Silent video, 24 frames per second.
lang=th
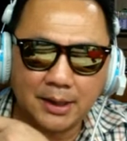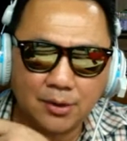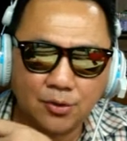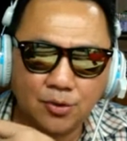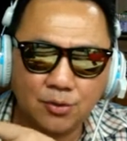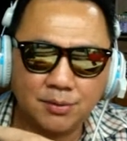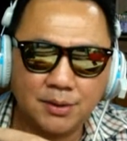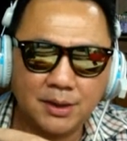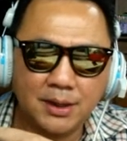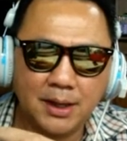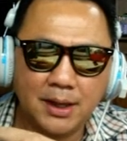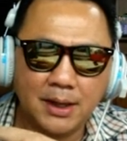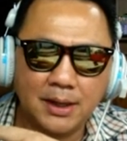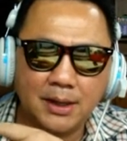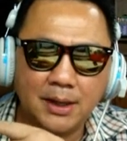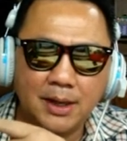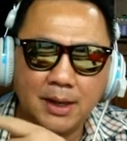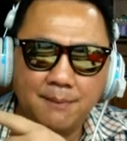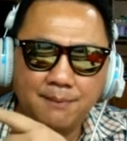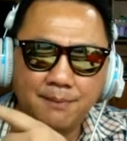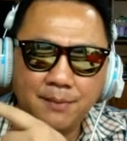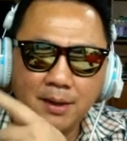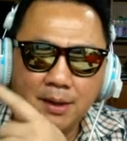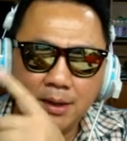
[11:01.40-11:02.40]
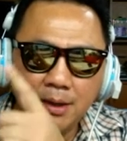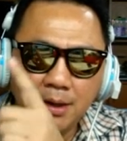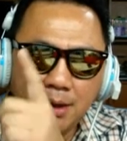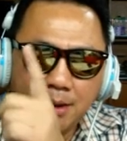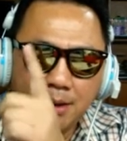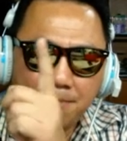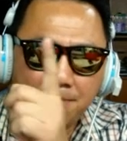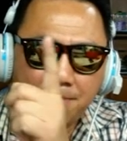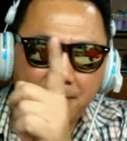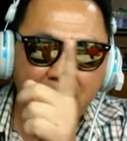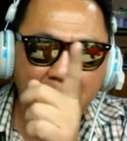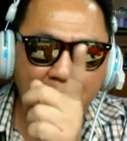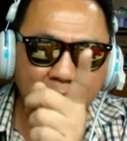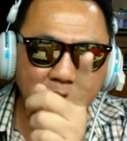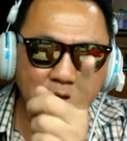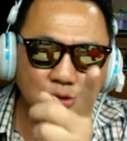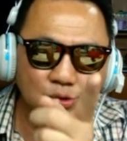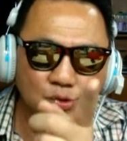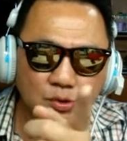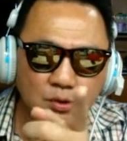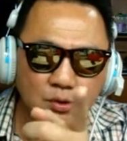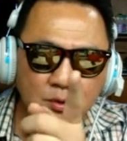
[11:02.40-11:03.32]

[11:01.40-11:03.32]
ปที่เห็นเนี่ยปลายสุด